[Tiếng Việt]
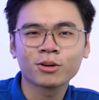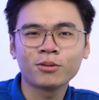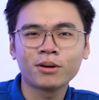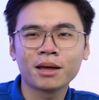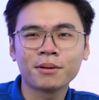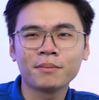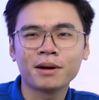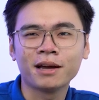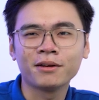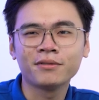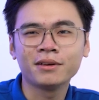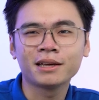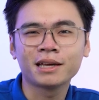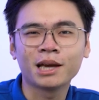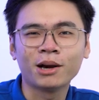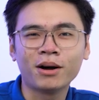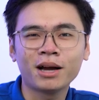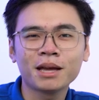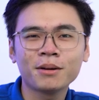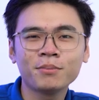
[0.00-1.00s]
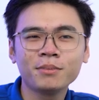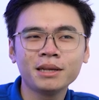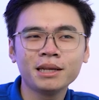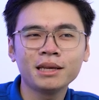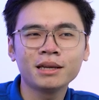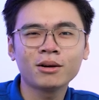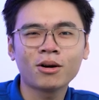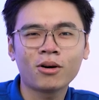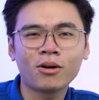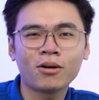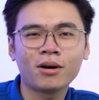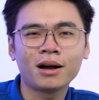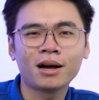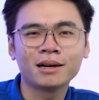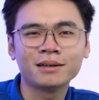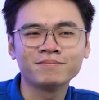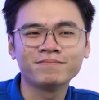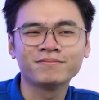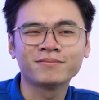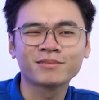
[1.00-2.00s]
cũng là bởi vì kiểu a em đê
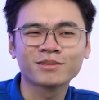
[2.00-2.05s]
họ